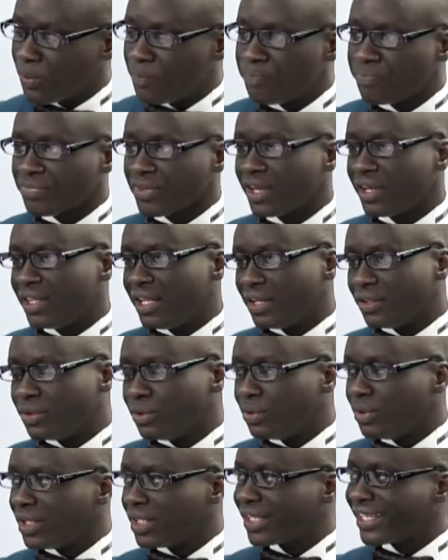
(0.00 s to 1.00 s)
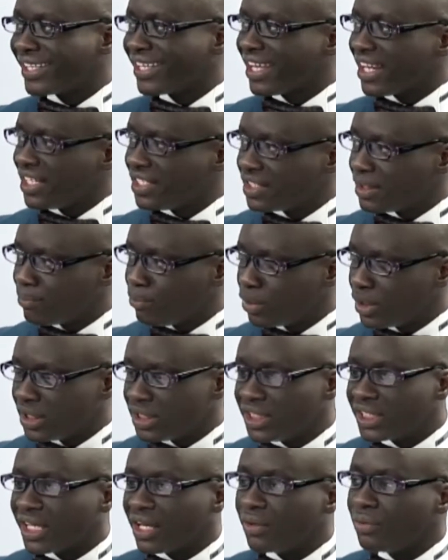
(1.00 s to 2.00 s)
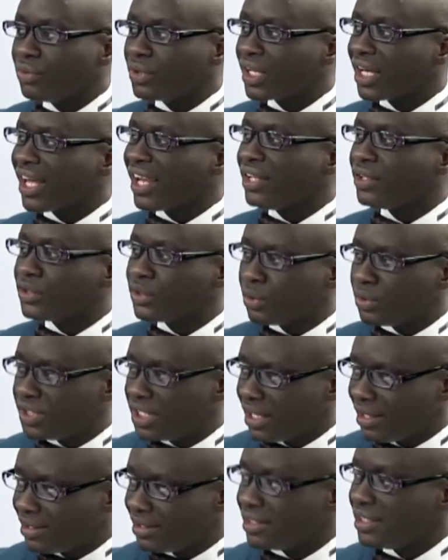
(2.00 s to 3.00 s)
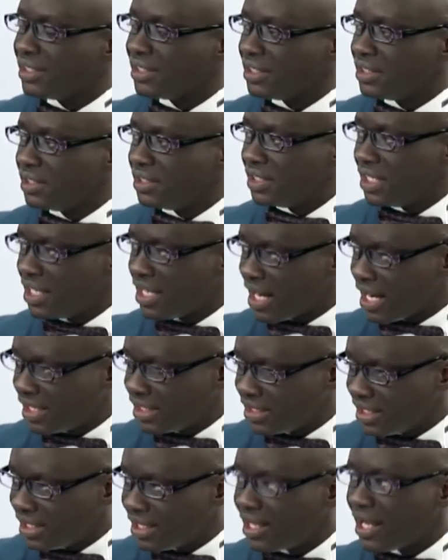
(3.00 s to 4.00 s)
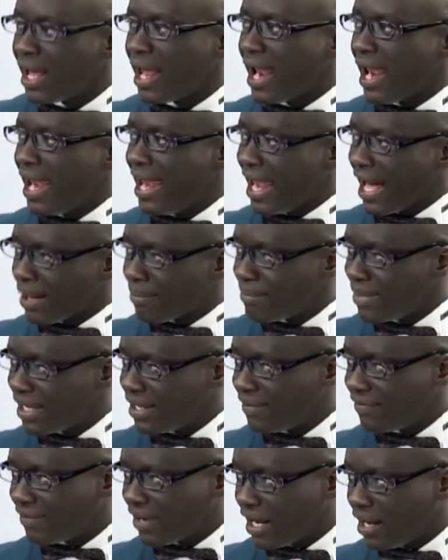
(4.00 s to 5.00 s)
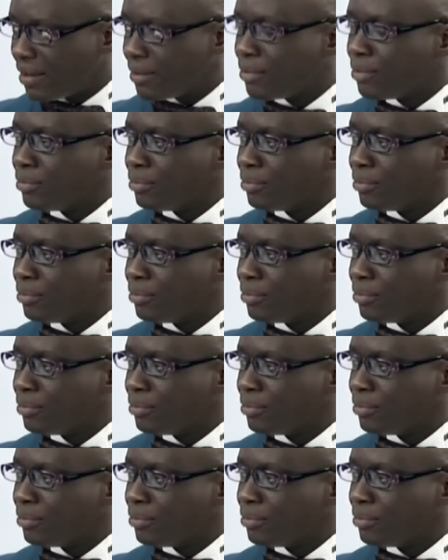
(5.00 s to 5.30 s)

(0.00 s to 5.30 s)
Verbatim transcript: Hmm. Dans une crise politique et une crise sociale généralisée, l'armée va